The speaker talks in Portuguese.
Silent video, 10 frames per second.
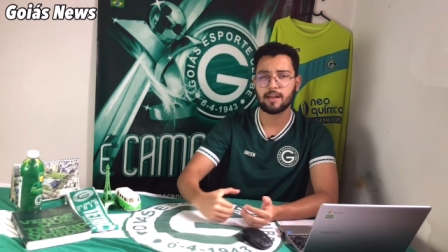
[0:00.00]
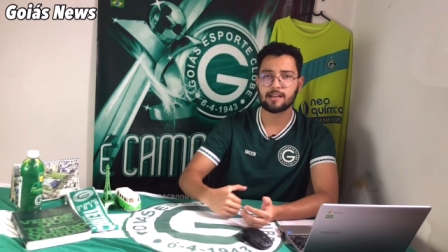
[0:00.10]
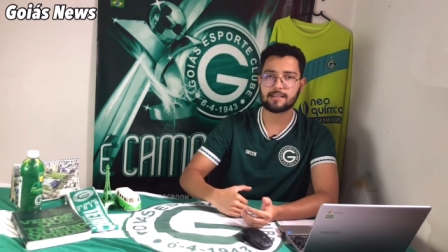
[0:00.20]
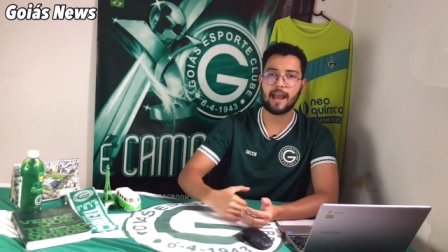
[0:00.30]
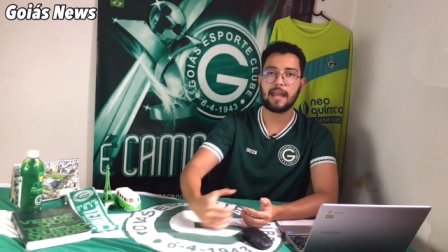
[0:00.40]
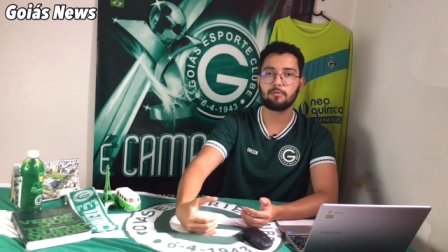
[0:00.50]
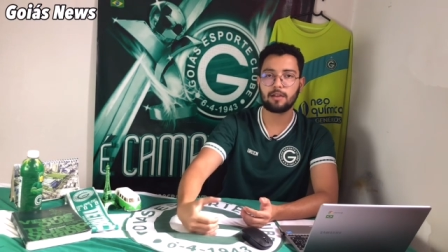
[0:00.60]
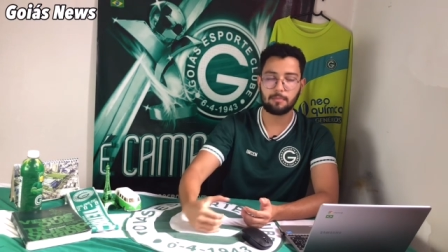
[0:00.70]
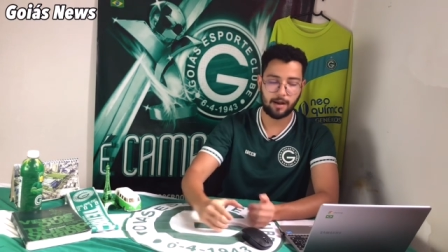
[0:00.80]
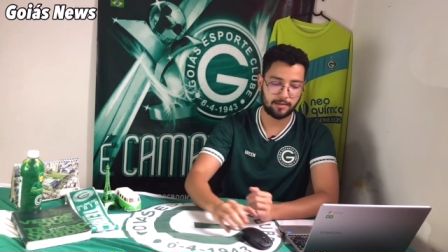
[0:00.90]
saindo
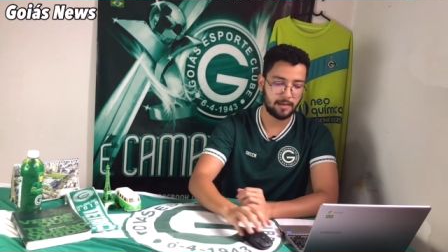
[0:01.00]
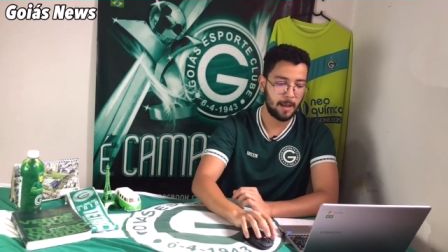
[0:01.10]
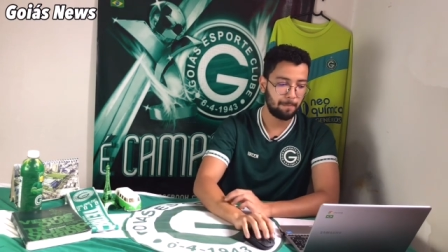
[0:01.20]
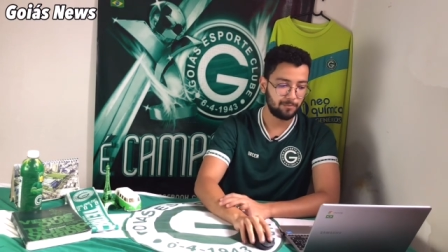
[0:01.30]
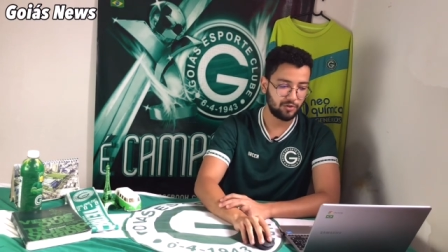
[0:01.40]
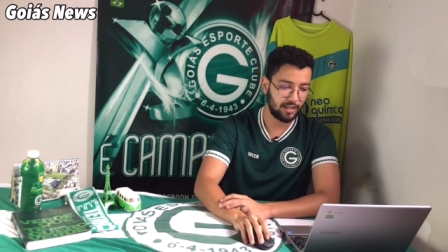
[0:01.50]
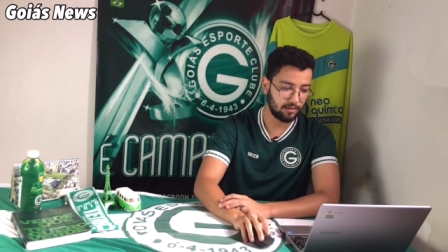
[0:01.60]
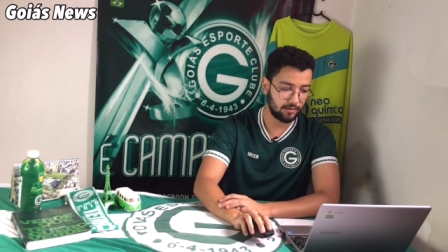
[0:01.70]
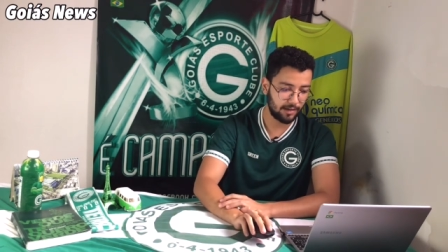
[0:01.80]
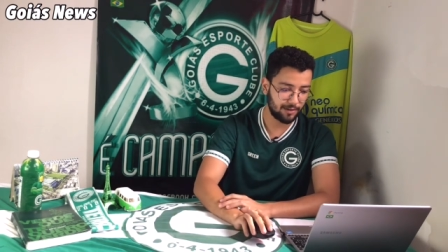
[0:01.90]
ali mais de
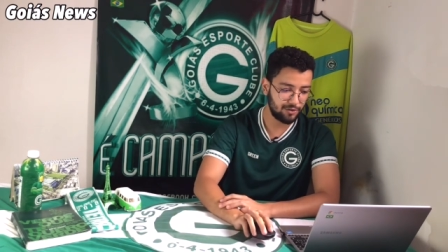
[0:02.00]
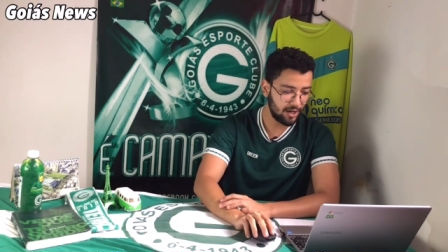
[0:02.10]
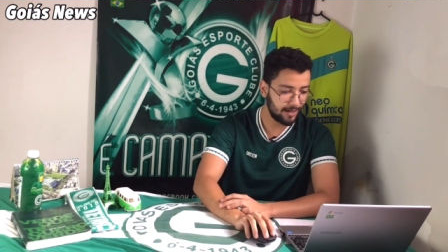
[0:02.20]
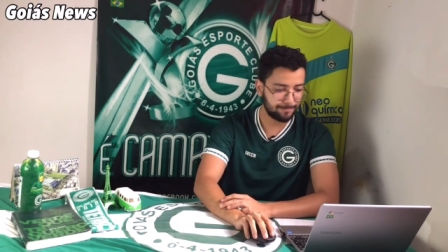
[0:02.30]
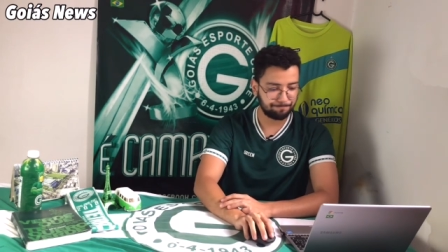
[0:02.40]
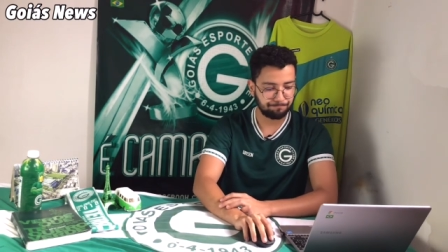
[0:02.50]
dentro da grande área.